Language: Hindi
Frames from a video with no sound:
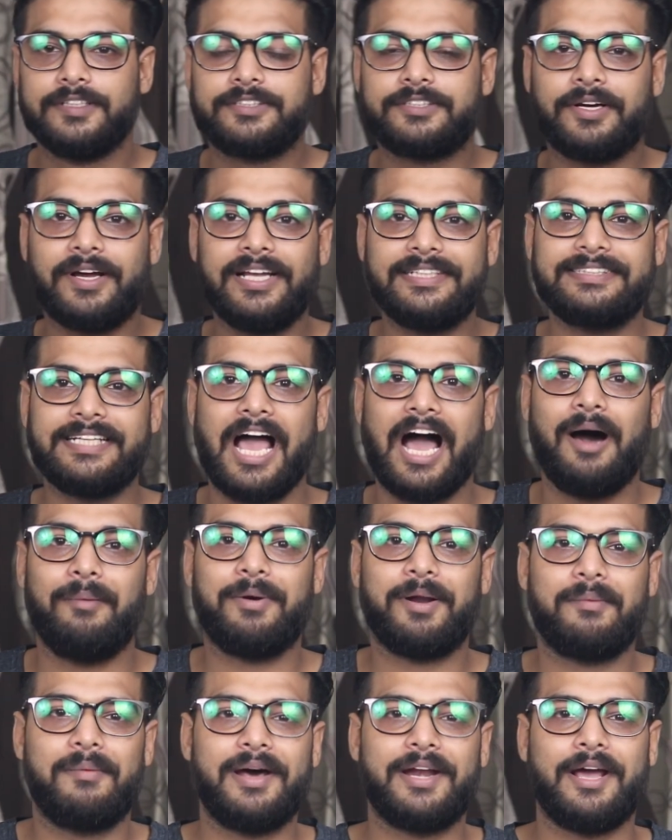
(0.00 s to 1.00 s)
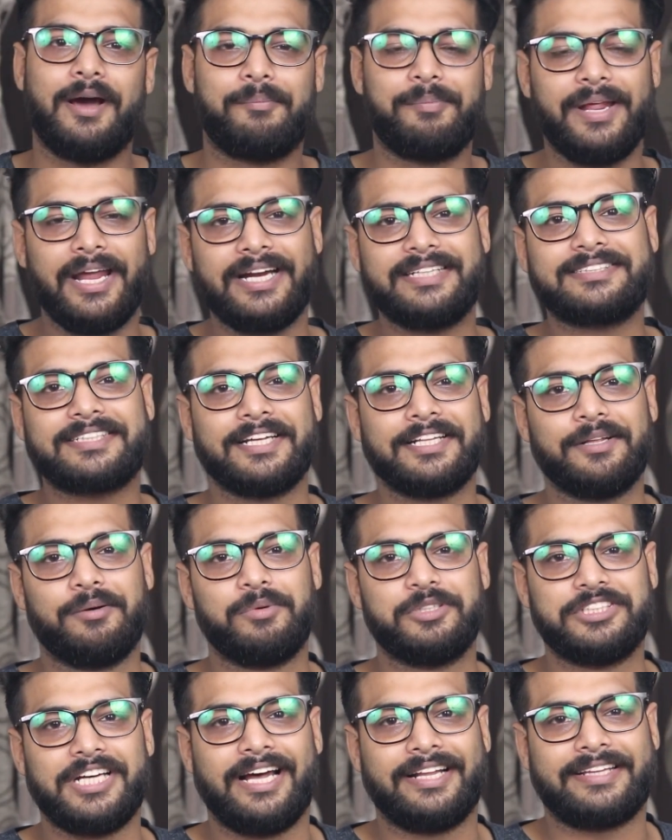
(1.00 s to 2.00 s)
सो गाइज यहाँ पर हमारे अपडेट्स खत्म
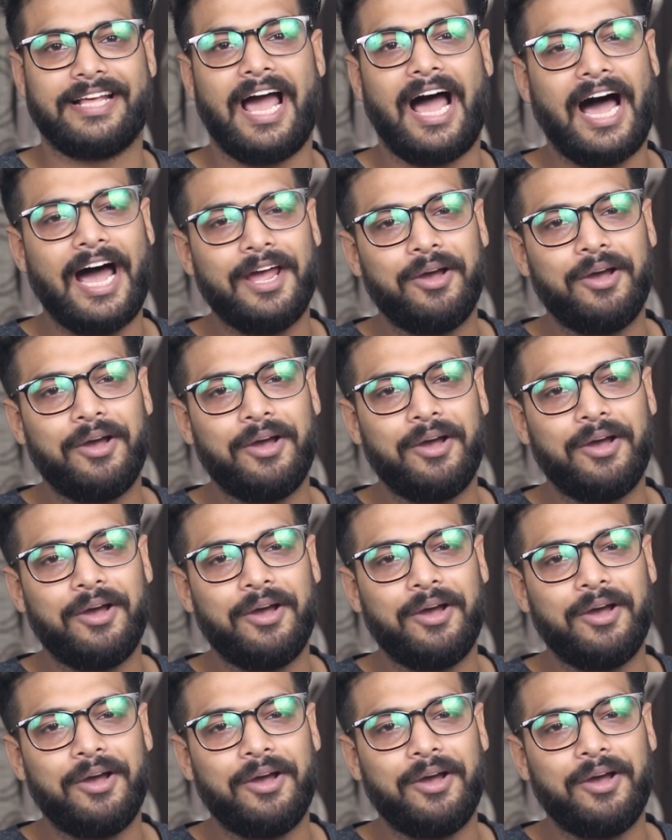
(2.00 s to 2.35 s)
हो जाते हैं